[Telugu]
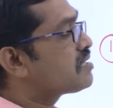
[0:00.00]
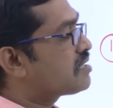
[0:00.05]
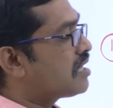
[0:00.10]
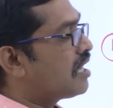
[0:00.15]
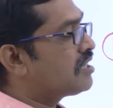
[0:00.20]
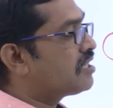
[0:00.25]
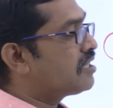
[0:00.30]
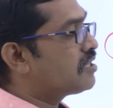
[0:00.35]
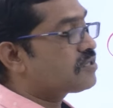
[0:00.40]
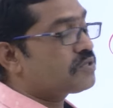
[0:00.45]

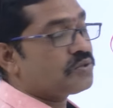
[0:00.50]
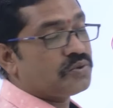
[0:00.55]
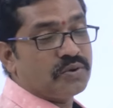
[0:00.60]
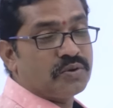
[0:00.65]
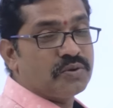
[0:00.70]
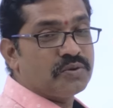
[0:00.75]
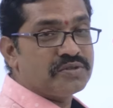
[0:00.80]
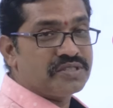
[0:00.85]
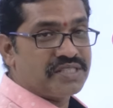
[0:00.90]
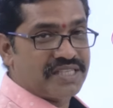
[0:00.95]
సాధన
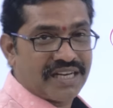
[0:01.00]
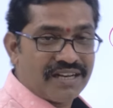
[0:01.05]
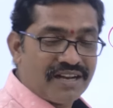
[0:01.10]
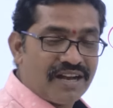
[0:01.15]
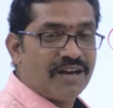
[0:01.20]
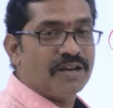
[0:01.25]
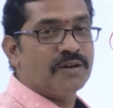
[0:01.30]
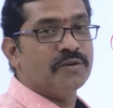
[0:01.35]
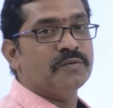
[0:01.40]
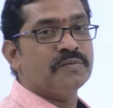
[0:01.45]
సూరులు
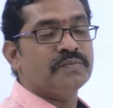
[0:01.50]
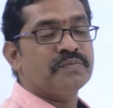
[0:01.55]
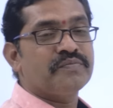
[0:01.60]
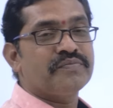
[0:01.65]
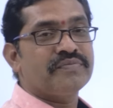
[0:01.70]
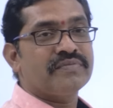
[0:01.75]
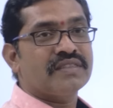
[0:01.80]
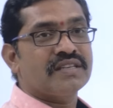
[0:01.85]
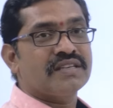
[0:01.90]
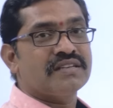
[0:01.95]
జంగాలు
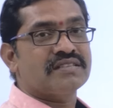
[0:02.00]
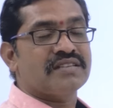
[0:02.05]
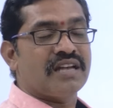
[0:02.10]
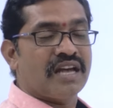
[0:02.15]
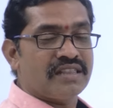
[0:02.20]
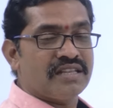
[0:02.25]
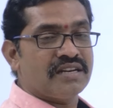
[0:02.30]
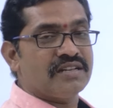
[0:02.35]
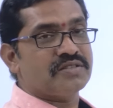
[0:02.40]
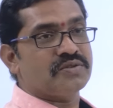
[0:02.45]

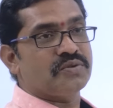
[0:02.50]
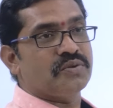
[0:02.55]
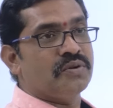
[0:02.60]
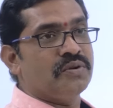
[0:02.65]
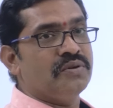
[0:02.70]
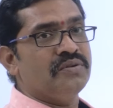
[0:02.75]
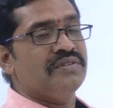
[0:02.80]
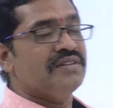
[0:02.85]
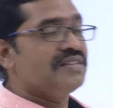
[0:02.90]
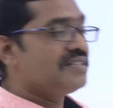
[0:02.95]

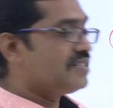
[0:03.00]
సురులు